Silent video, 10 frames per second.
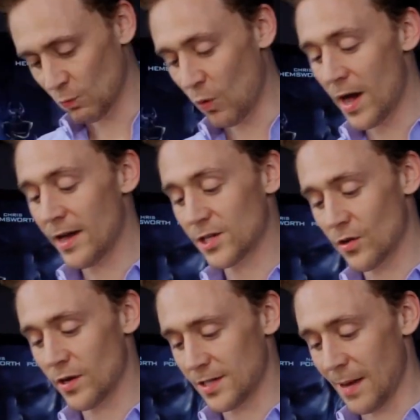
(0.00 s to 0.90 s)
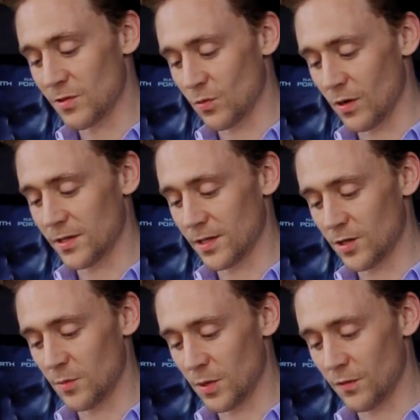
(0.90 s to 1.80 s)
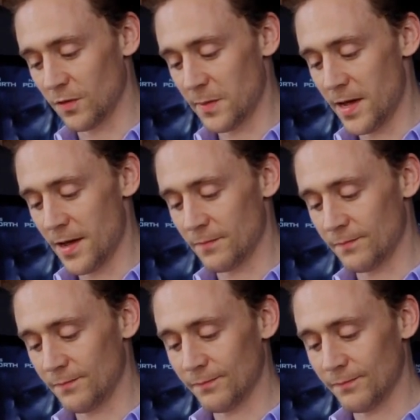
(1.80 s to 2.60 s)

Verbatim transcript: Äh, wieso ist Chris Hemsworth solch ein hübscher Mann?